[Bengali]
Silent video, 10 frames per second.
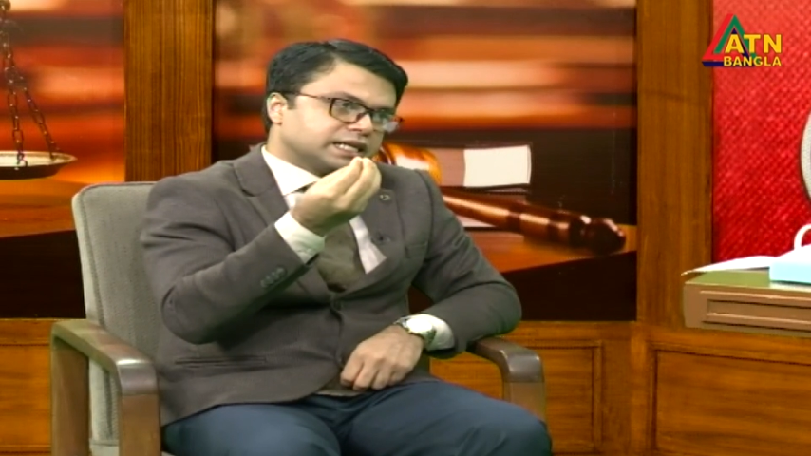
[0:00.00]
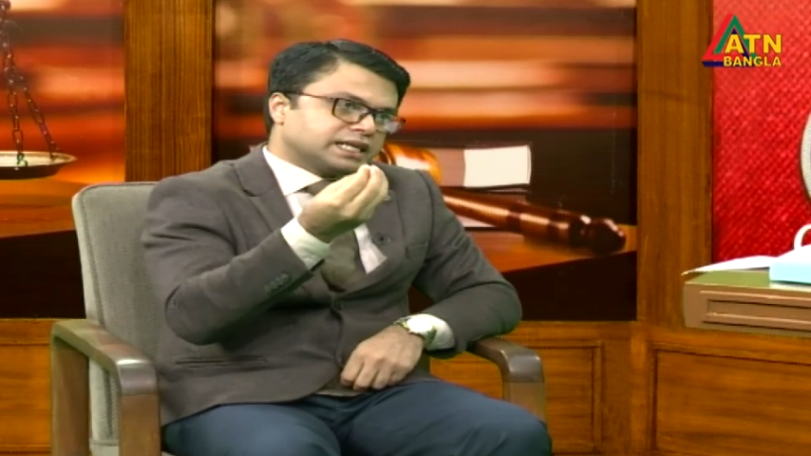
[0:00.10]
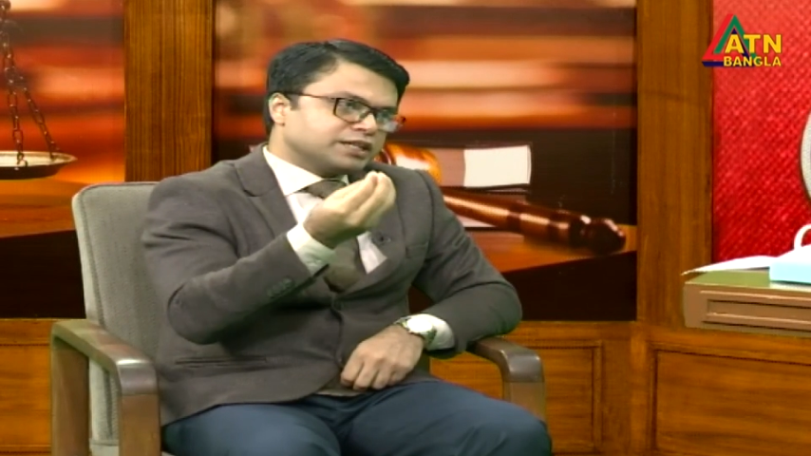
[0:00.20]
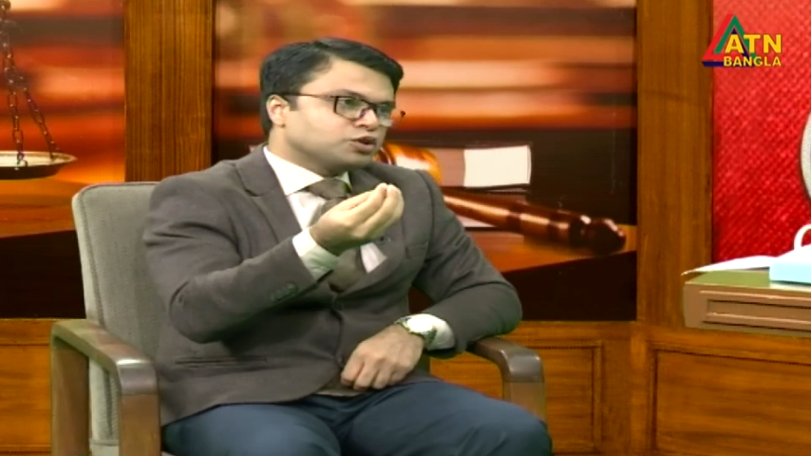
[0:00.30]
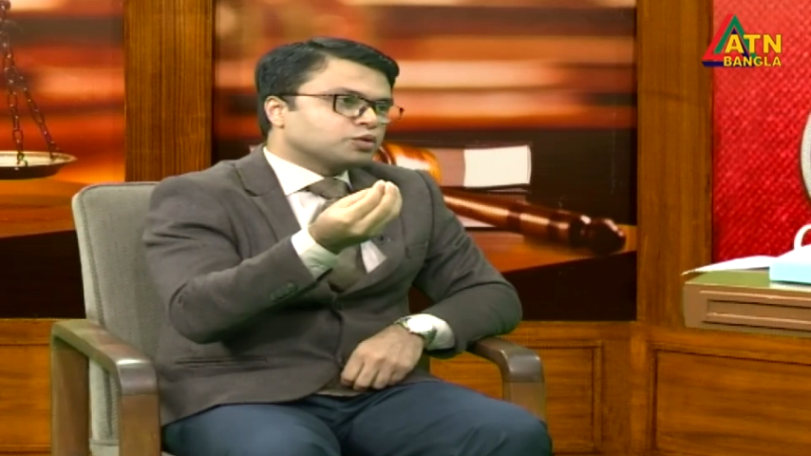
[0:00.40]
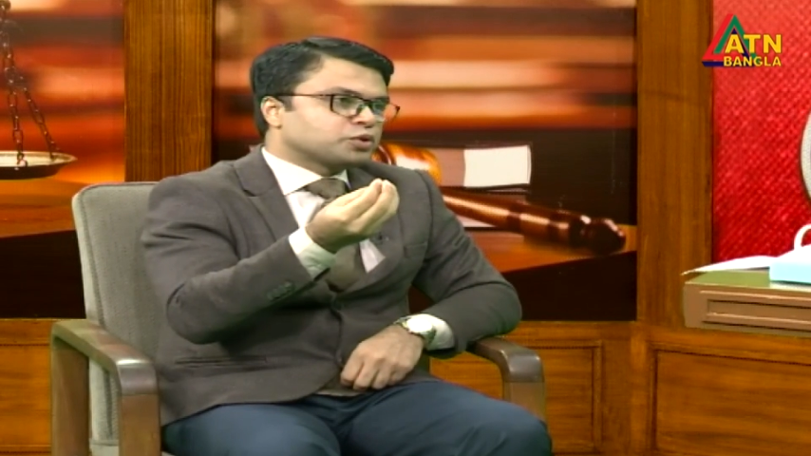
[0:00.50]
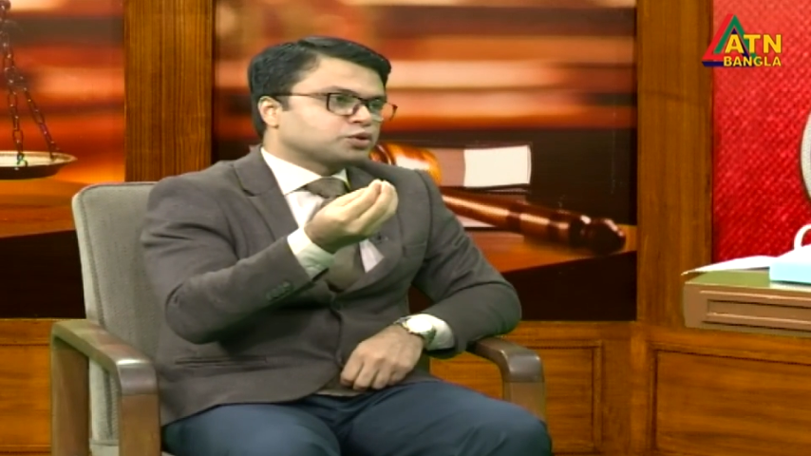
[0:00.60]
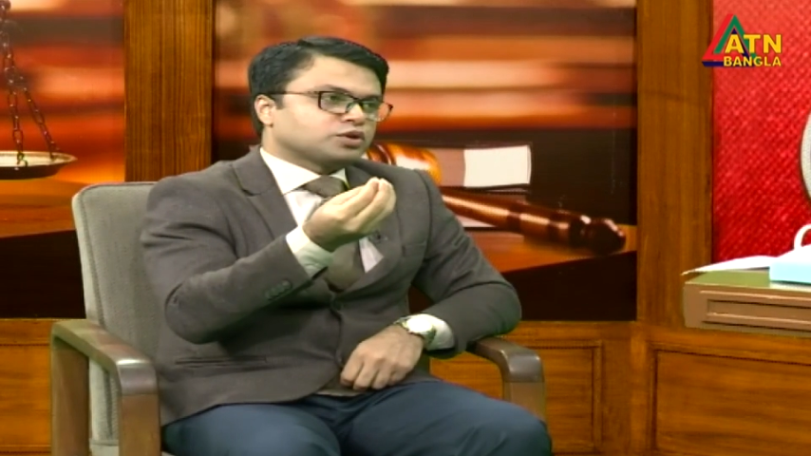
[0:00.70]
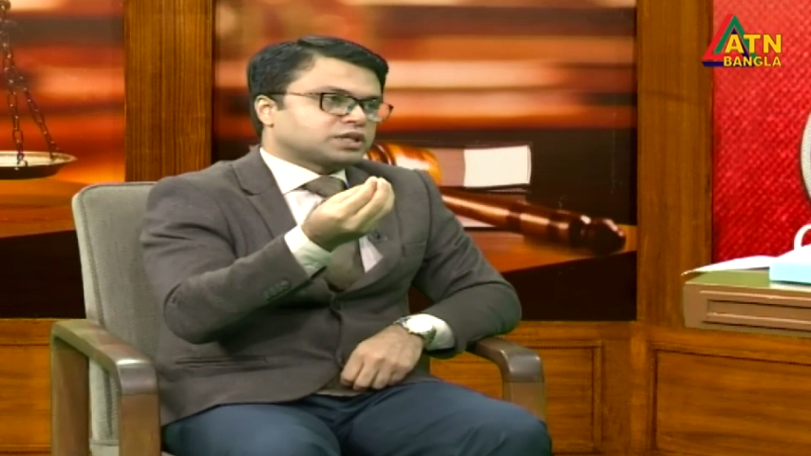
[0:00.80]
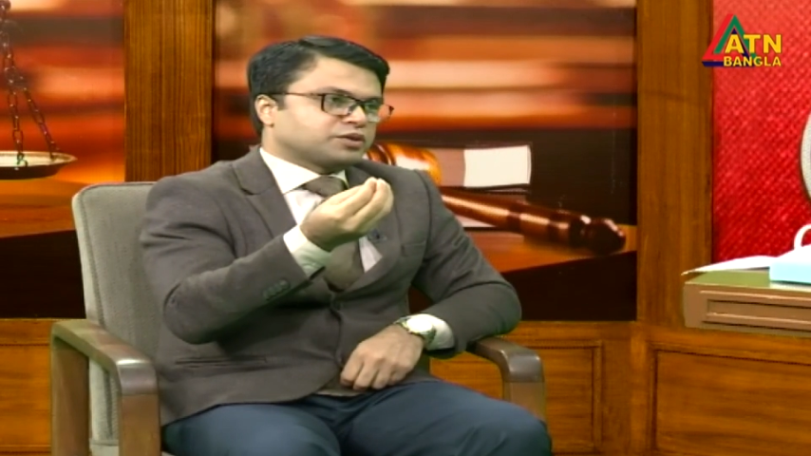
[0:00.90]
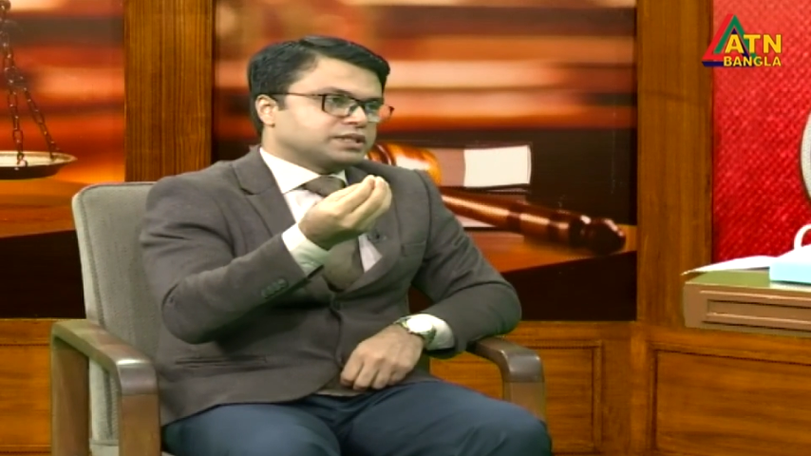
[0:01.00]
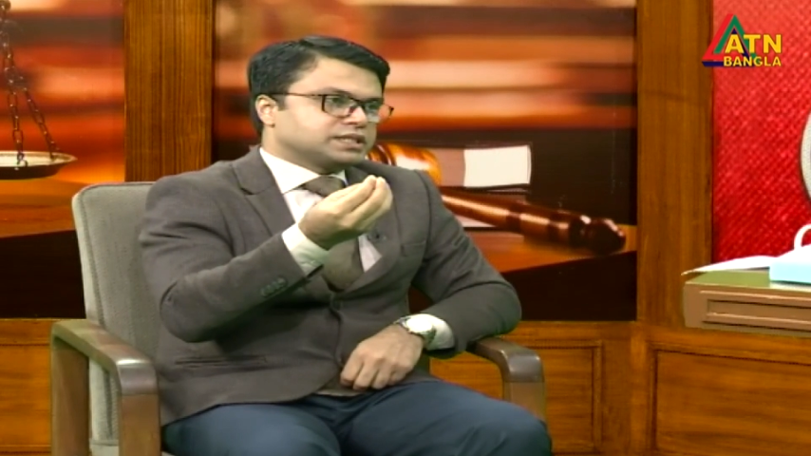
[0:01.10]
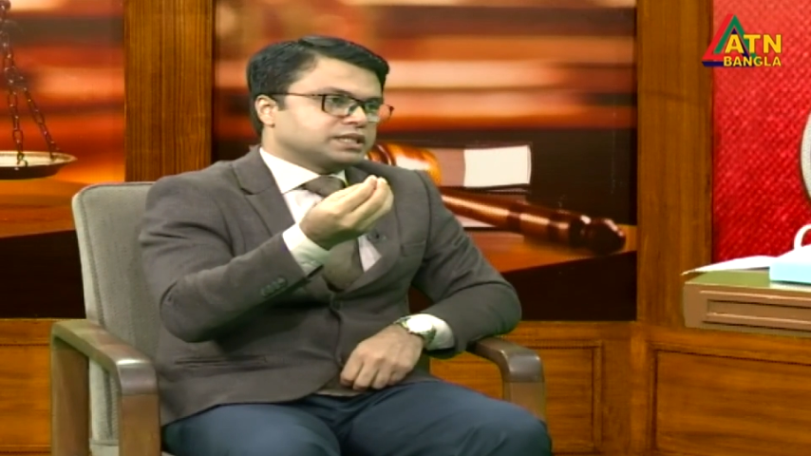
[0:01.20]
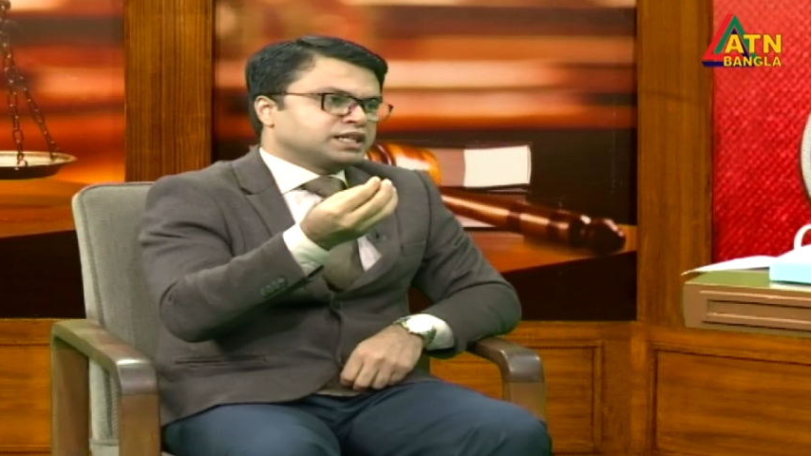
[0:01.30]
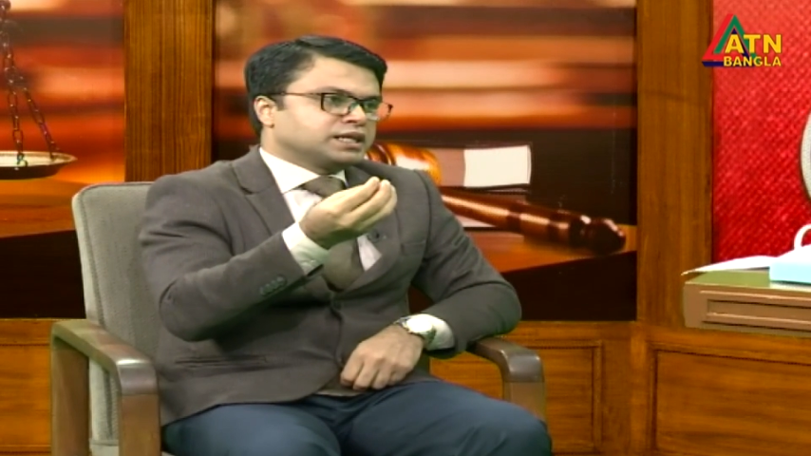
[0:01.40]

এখানেও অপ্রতুলতা রয়েছে